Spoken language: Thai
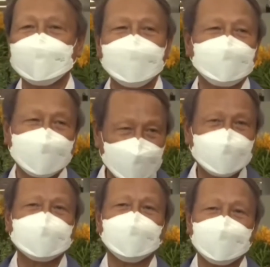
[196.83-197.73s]
พยายามสร้า
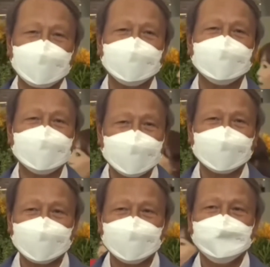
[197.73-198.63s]
งฝันต่อไปเรื่อ
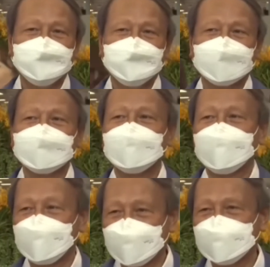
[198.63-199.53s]
ยๆนะครับก็ต้อง
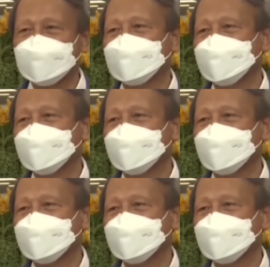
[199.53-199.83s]
ขอบคุณ